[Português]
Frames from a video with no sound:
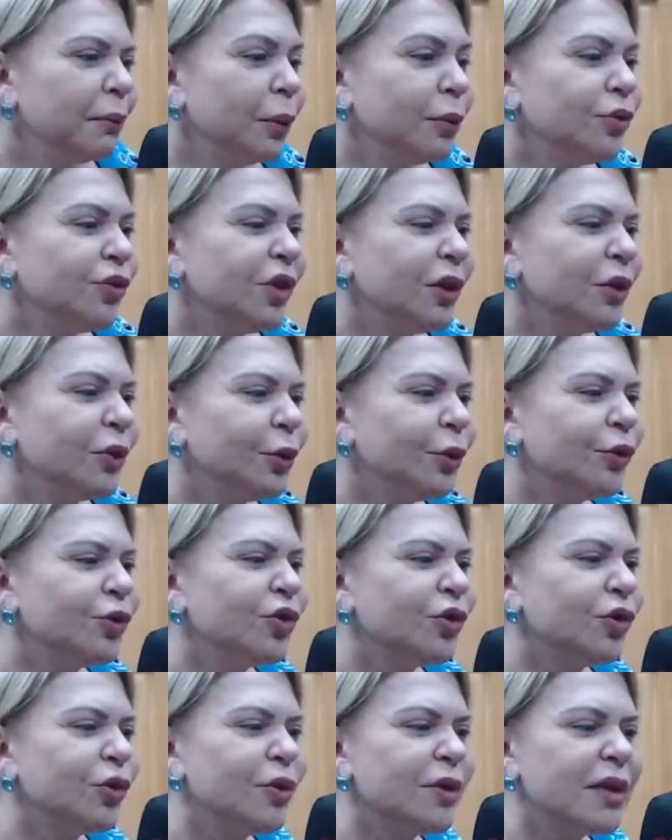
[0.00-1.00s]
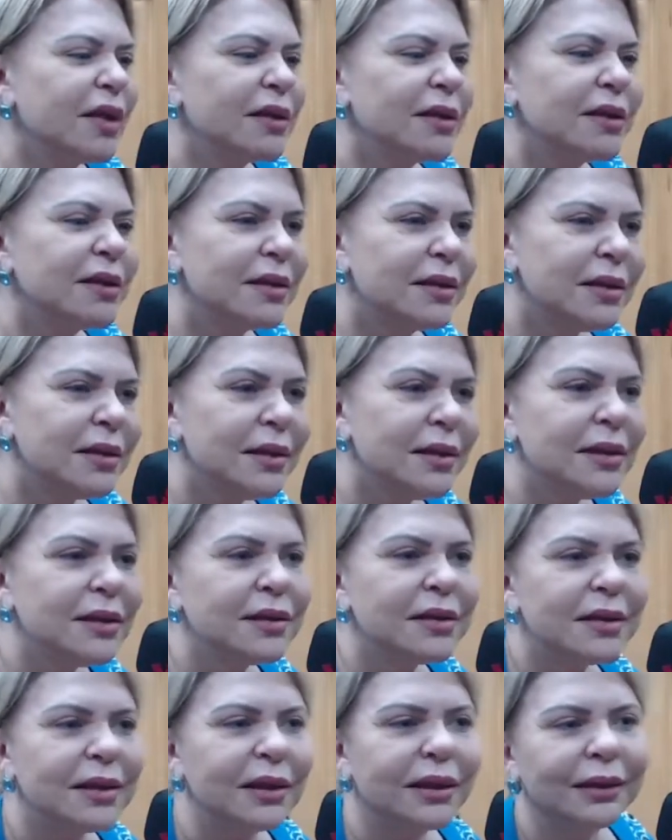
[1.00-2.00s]
Bom dia a todos que nos
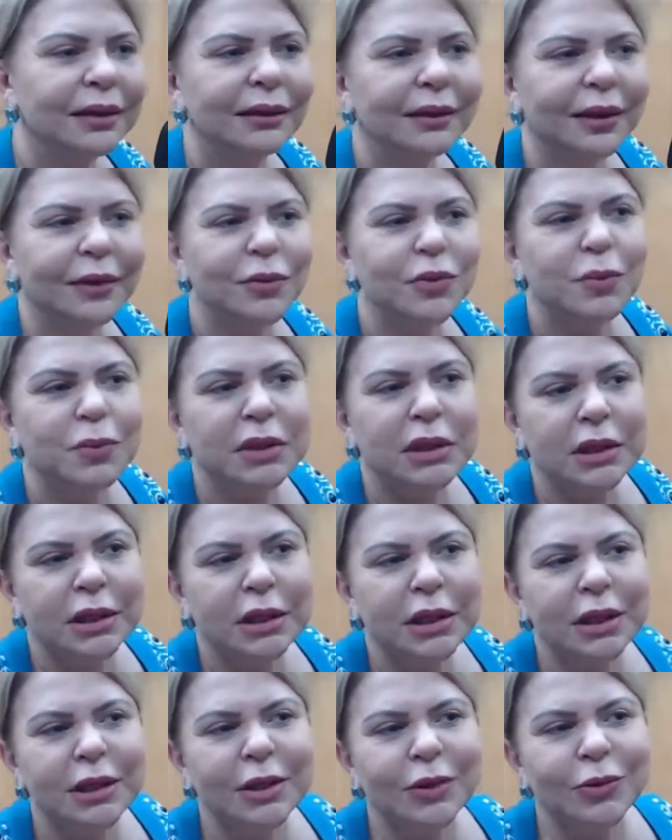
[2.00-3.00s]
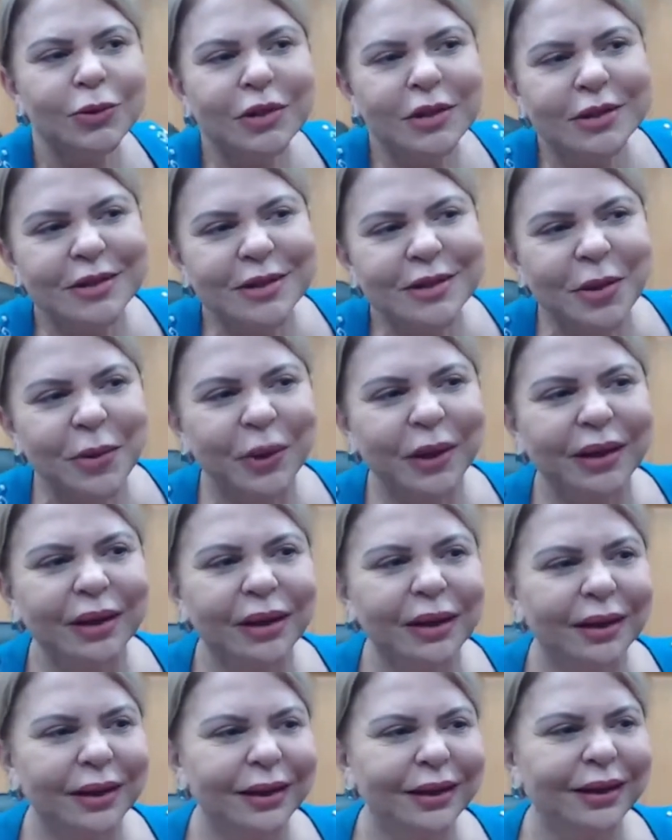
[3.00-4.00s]
assistem, os meninos que estão
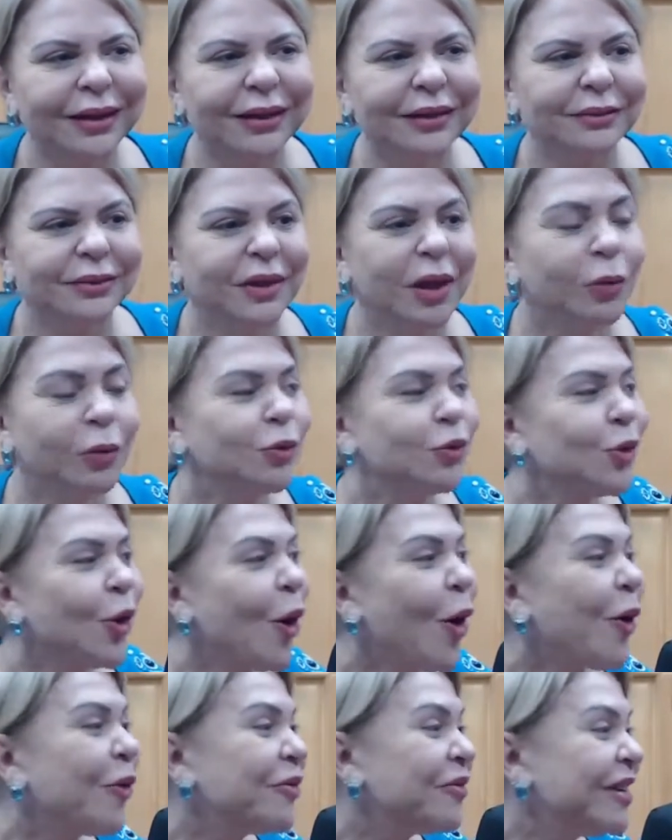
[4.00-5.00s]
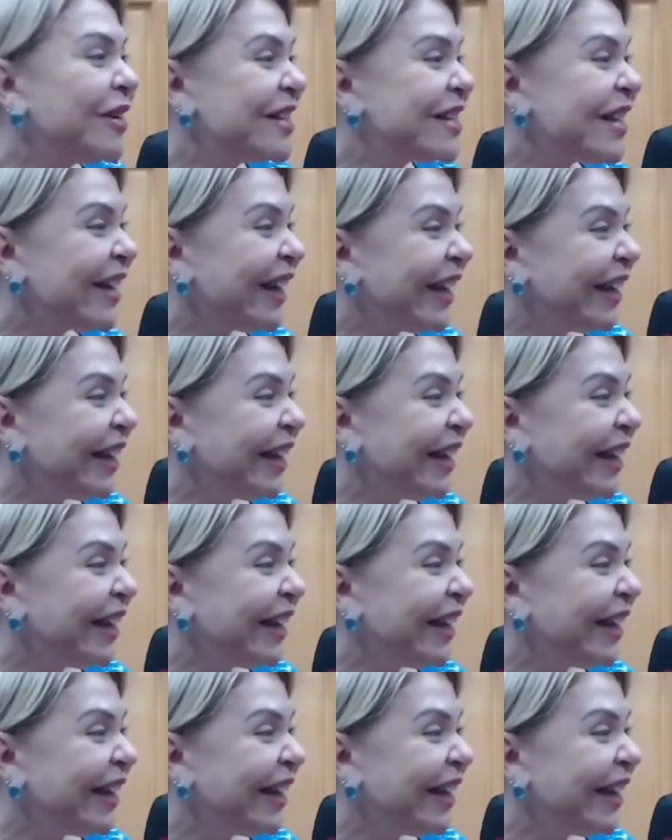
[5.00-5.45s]
aqui, tão jovens, né?